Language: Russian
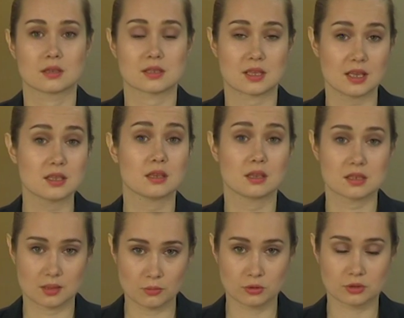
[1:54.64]
Кстати, о
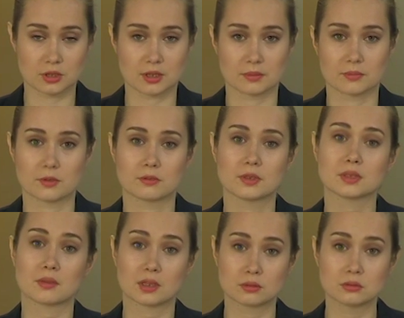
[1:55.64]
детском отдыхе. В
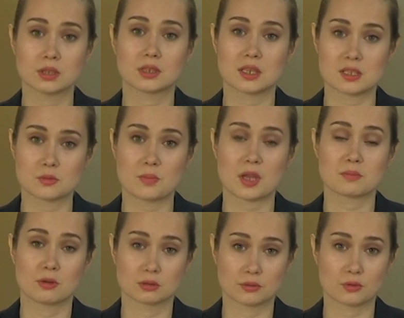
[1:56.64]
этом году на 35
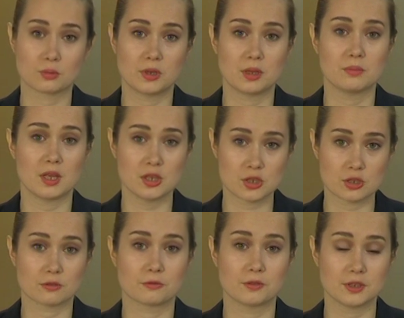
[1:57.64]
миллионов рублей
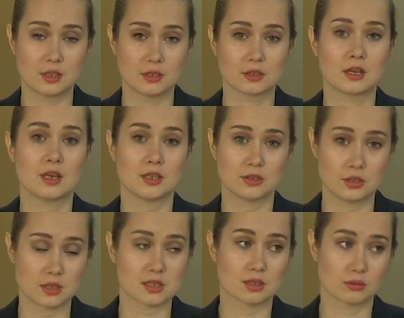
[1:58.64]
меньше выделено летний
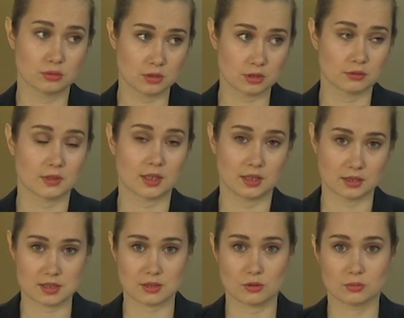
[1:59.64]
детский отдых в
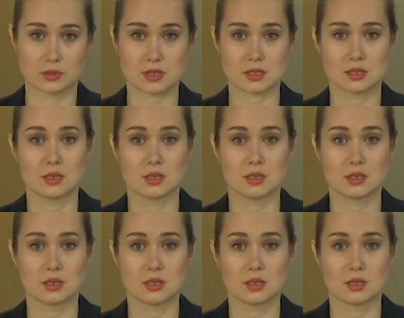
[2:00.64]
Архангельской области.